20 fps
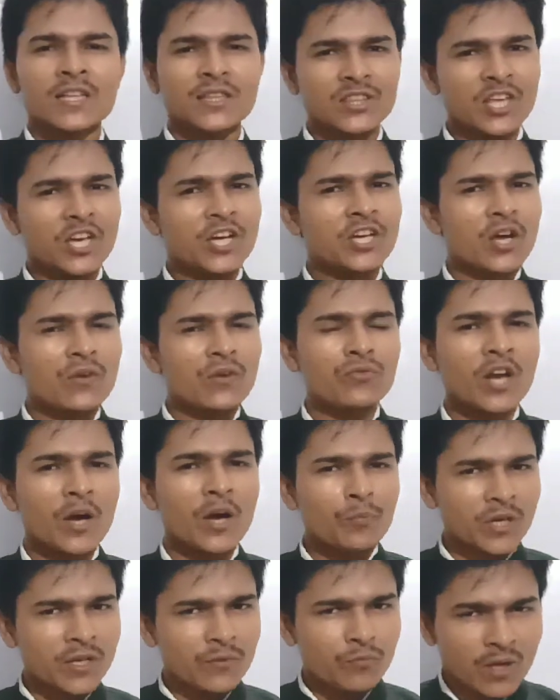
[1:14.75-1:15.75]
देखना फिर
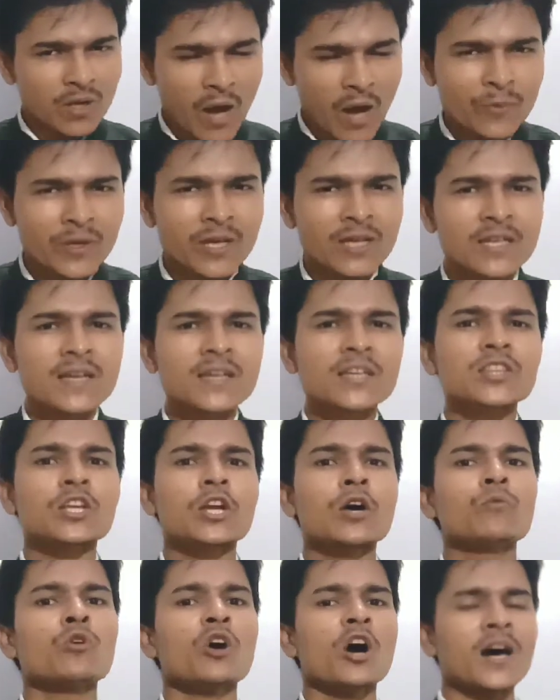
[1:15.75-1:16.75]
आपके आपके लिए कितना
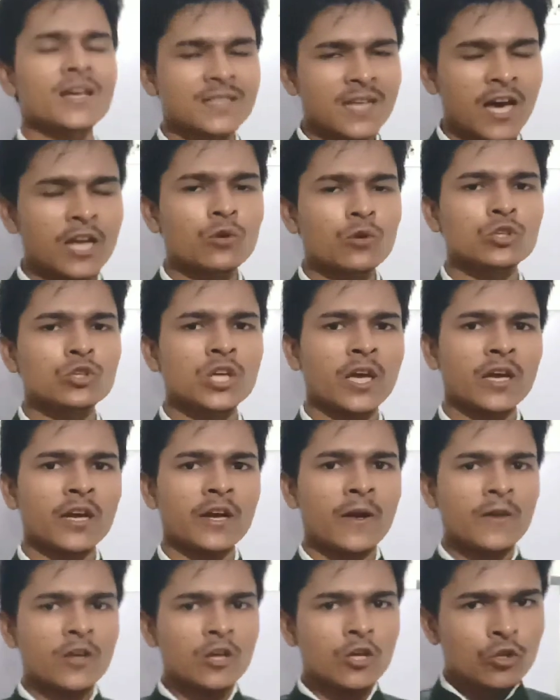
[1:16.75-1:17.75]
वो आसान हो जाएगा
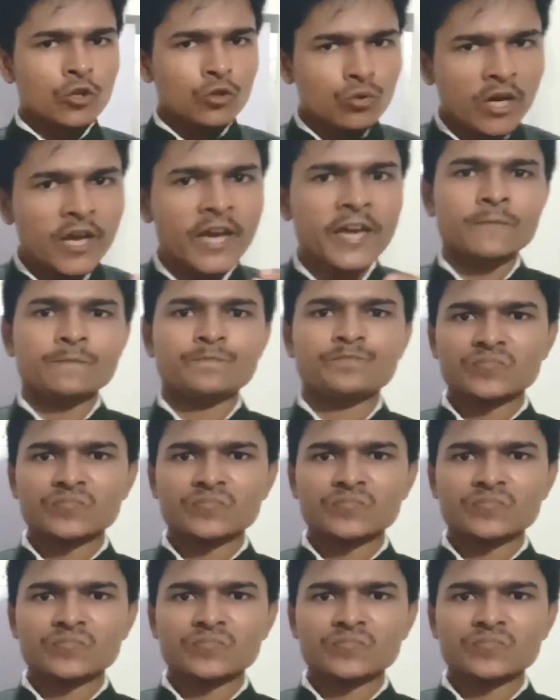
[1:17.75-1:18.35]
तो खैर